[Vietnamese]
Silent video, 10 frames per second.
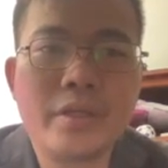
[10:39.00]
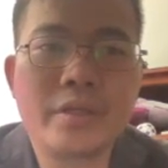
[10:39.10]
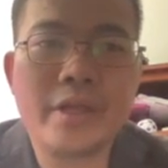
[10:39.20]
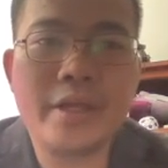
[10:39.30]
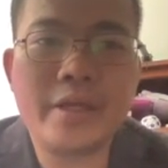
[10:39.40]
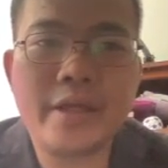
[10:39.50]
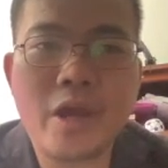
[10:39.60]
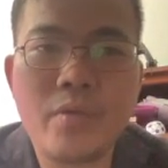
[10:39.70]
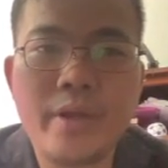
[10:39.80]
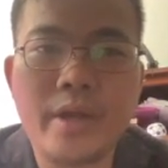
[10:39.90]
thì
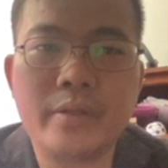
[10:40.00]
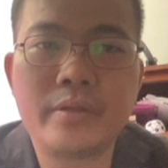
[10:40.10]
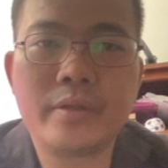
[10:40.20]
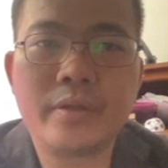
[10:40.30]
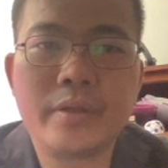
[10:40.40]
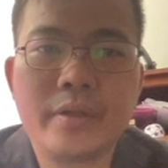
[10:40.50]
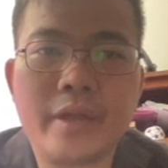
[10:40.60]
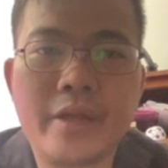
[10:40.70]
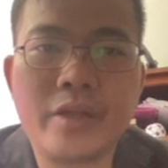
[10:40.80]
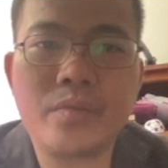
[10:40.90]
theo quy định
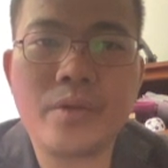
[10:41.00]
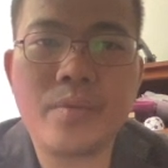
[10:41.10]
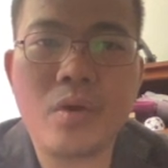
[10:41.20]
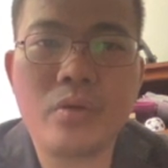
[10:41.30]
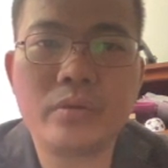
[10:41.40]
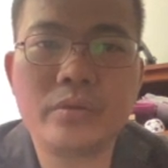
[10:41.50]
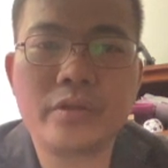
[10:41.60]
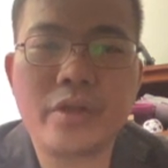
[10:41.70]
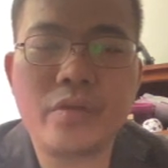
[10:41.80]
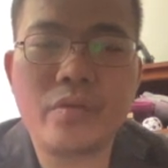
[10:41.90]
tại Điều 14,
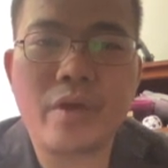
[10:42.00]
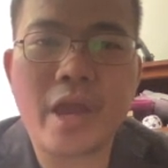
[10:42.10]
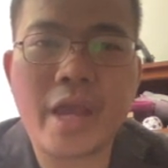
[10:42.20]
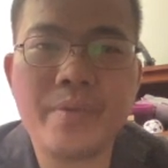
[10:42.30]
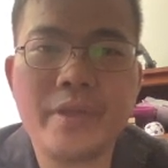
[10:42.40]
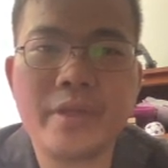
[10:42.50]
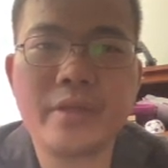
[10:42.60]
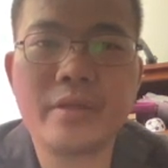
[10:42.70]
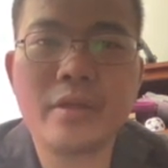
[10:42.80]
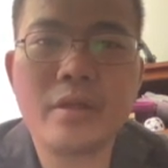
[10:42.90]
Điều
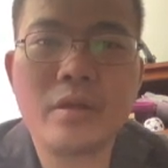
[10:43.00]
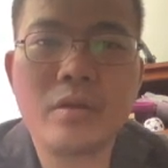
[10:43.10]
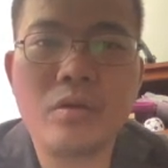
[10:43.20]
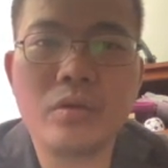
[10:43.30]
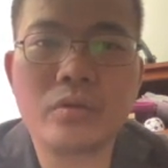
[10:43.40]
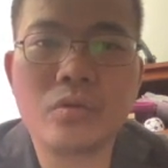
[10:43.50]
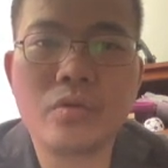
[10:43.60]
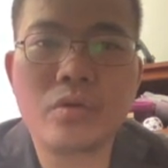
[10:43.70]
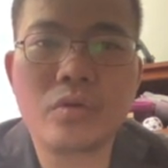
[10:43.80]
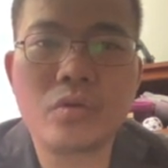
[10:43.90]
29 luật
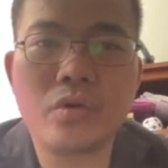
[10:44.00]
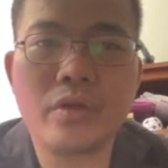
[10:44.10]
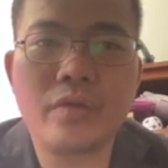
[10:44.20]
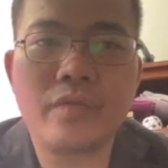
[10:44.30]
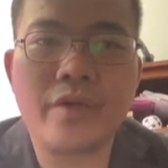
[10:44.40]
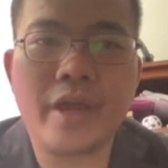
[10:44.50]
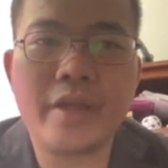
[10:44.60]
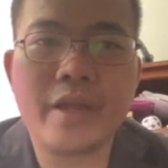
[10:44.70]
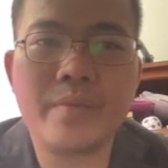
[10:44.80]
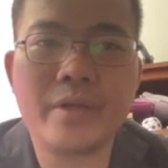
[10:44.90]
nuôi con nuôi
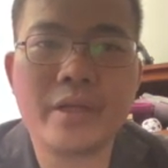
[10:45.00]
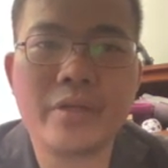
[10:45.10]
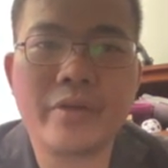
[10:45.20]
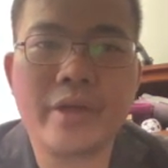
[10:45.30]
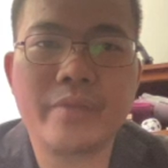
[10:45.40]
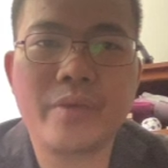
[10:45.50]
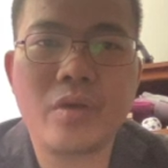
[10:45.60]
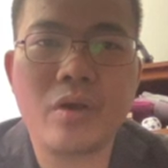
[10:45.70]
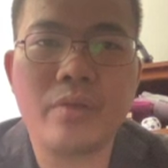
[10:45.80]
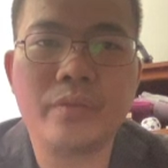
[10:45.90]
phải đáp ứng các điều kiện
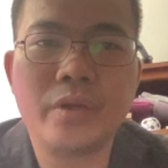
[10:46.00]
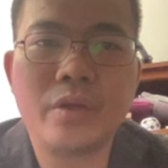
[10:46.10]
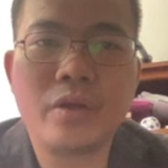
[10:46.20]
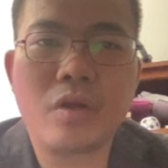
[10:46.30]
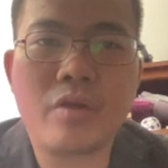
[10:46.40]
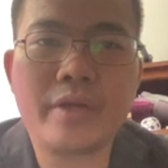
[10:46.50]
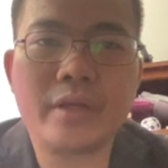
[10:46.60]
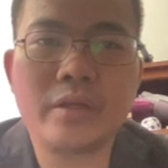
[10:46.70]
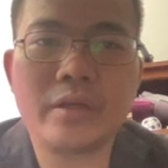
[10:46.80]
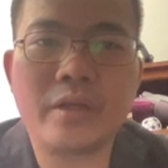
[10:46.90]
bao gồm có
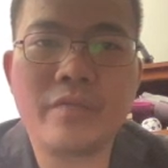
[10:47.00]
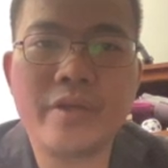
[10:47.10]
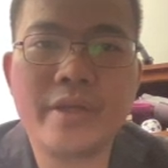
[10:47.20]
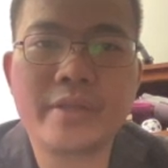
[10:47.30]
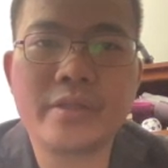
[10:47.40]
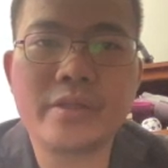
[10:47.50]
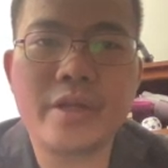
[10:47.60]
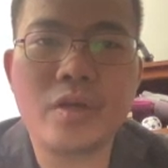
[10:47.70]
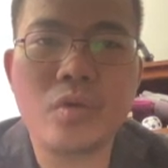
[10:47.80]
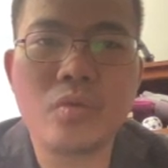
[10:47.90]
năng lực hành vi dân sự
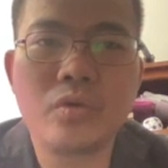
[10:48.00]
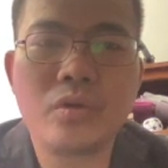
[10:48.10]
đầy đủ,